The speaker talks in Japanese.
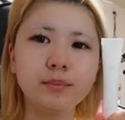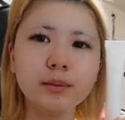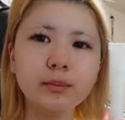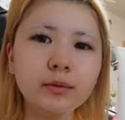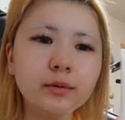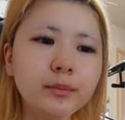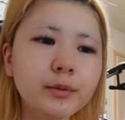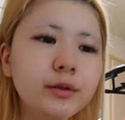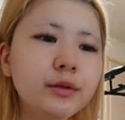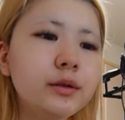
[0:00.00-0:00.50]

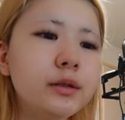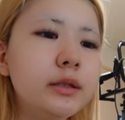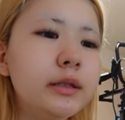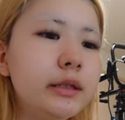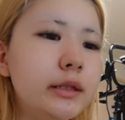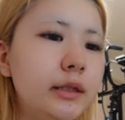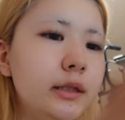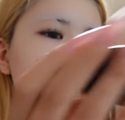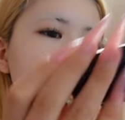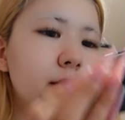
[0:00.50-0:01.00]

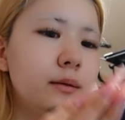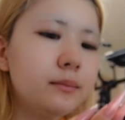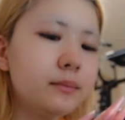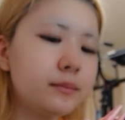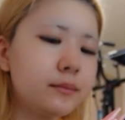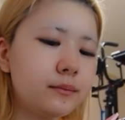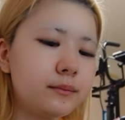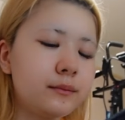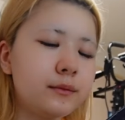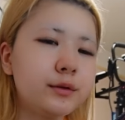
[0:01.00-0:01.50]

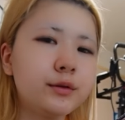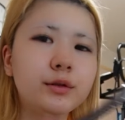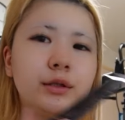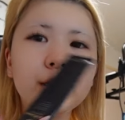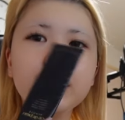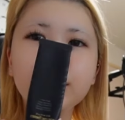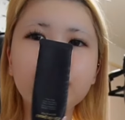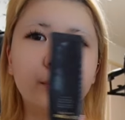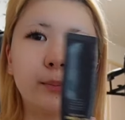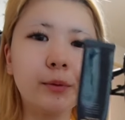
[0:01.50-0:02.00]
ビムビューティー、
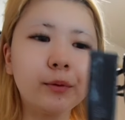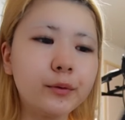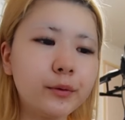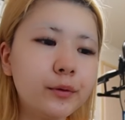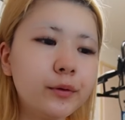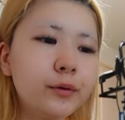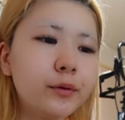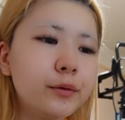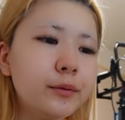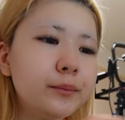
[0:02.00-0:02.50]

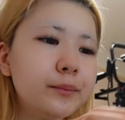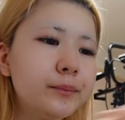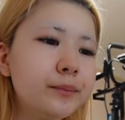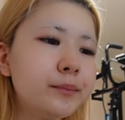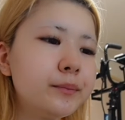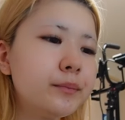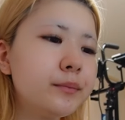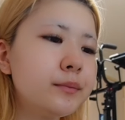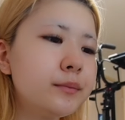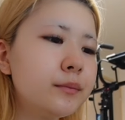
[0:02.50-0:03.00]
クレドポー、
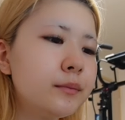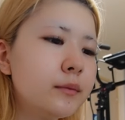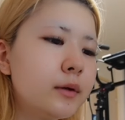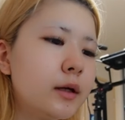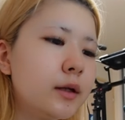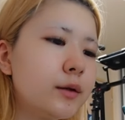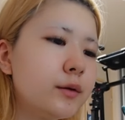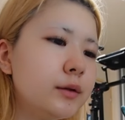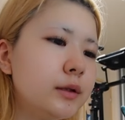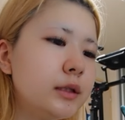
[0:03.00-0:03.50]

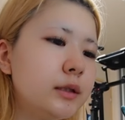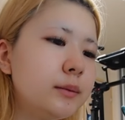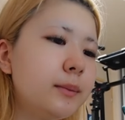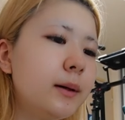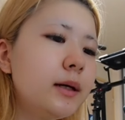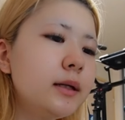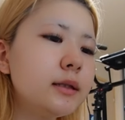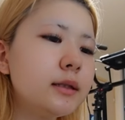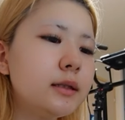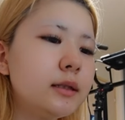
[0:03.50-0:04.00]
あと
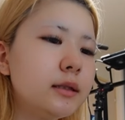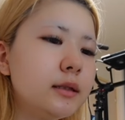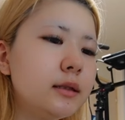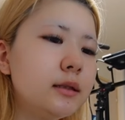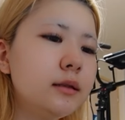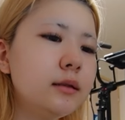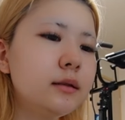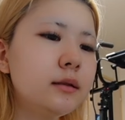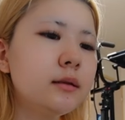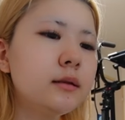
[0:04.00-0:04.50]

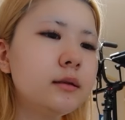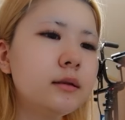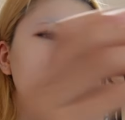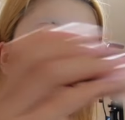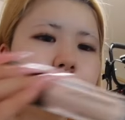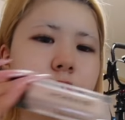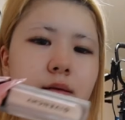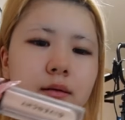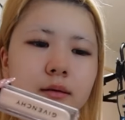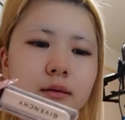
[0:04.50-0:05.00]

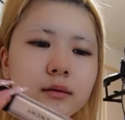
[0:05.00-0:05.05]
ジバンシー